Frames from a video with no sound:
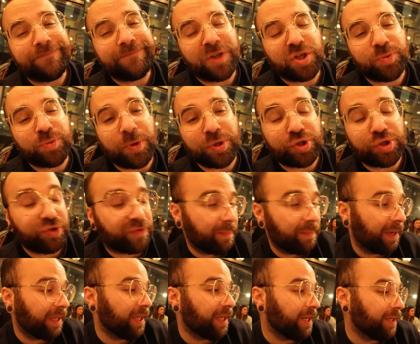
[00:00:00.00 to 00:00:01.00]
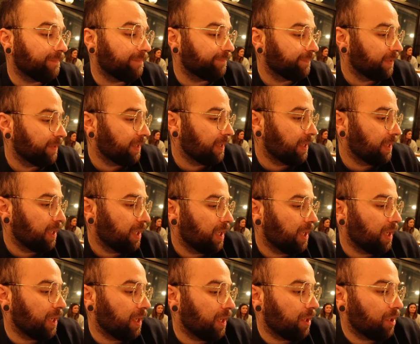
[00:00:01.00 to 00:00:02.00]
Je pense que je vais me régaler.
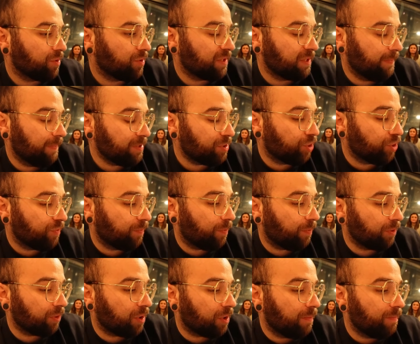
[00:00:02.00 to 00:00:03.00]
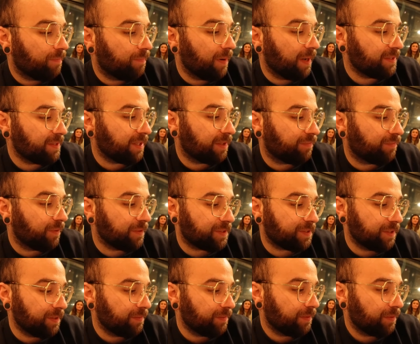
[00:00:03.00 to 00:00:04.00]
Je euh, je sais pas ce que je vais prendre comme plat cette
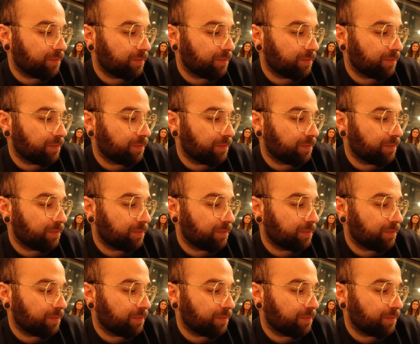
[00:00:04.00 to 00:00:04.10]
fois-ci.